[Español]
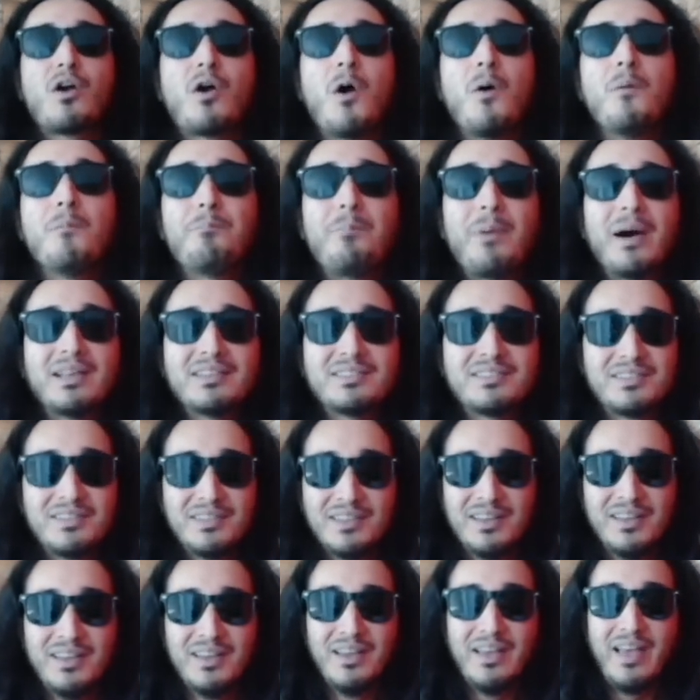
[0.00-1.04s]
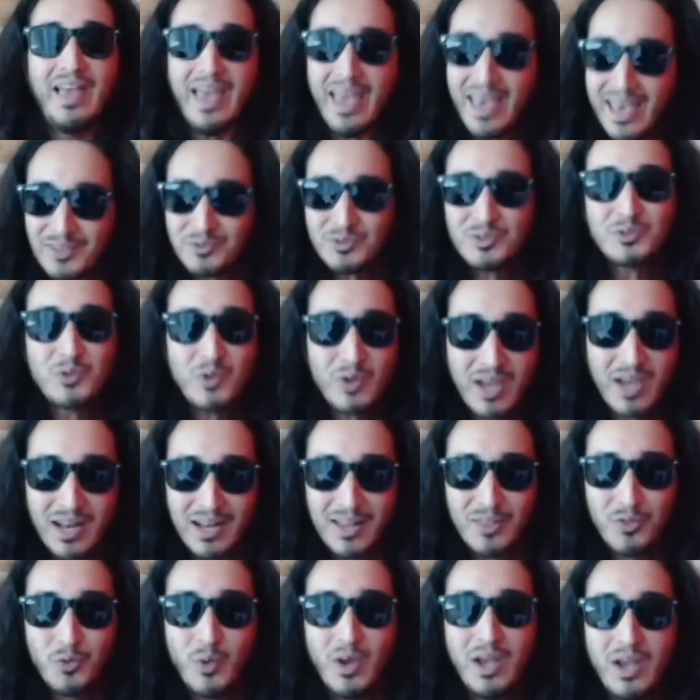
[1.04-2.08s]
Compas, eso es lo que
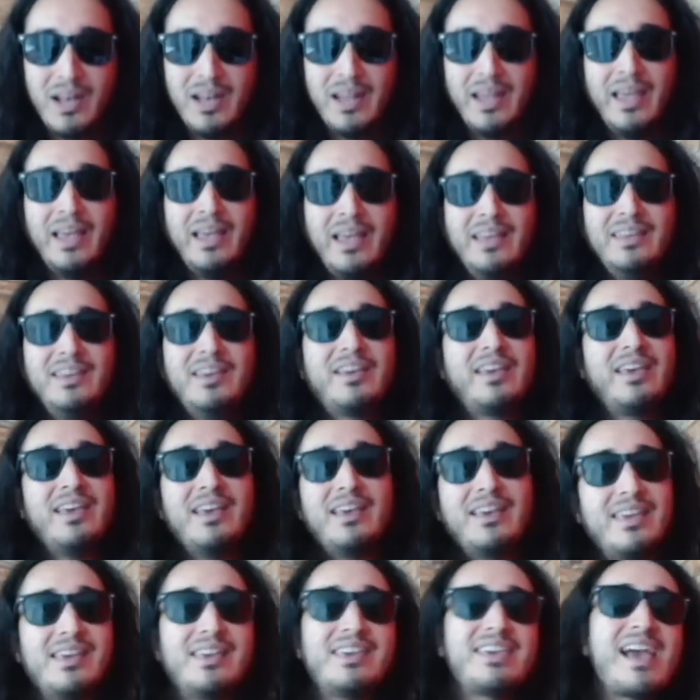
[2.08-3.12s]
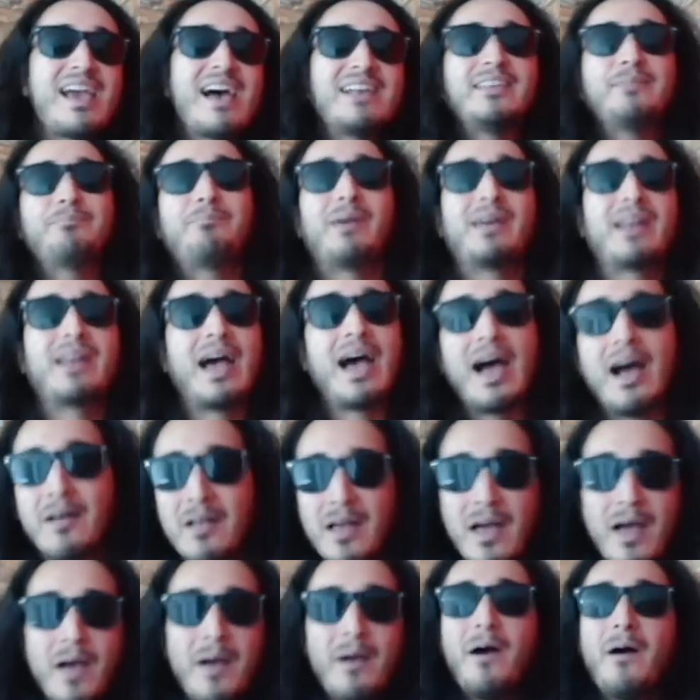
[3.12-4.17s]
le duele y qué hace
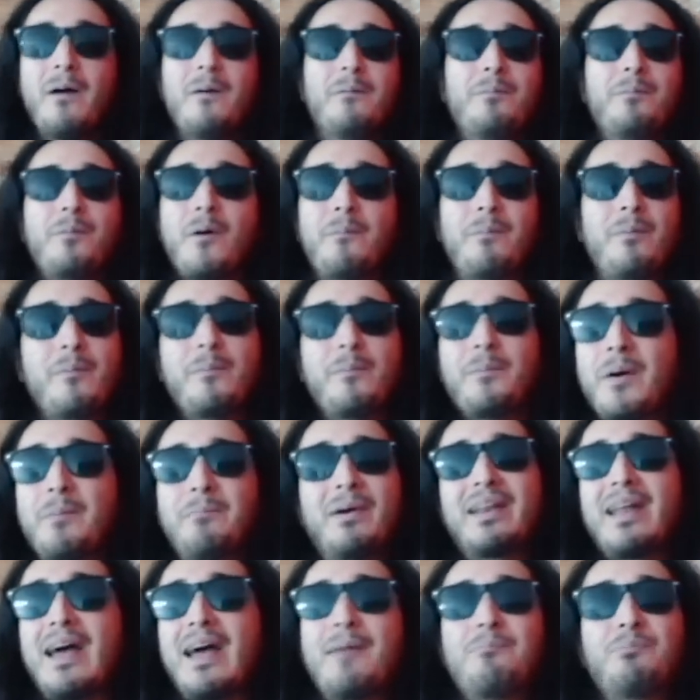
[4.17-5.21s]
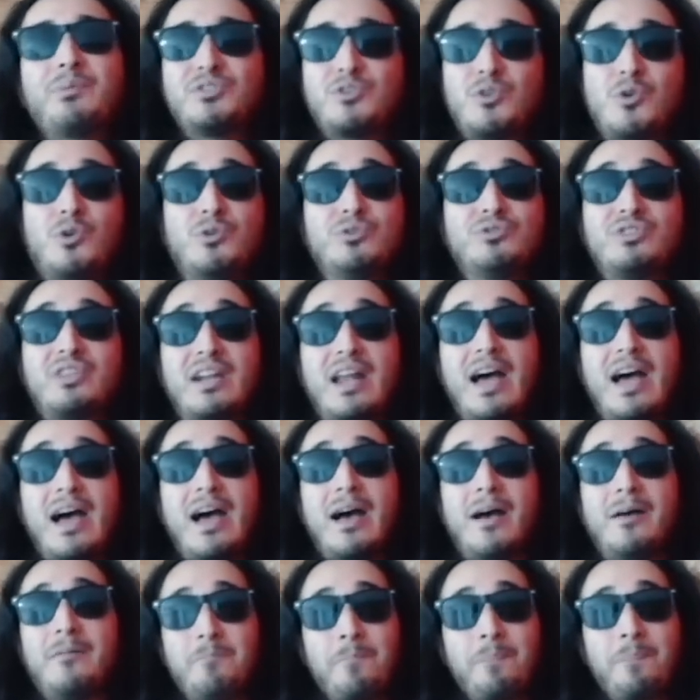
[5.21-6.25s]
para, ah, para, pues,
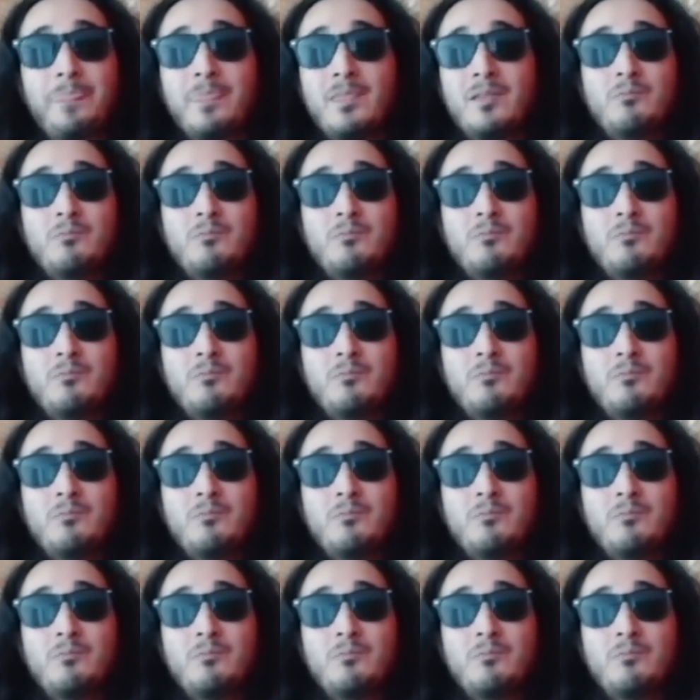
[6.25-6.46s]
contra,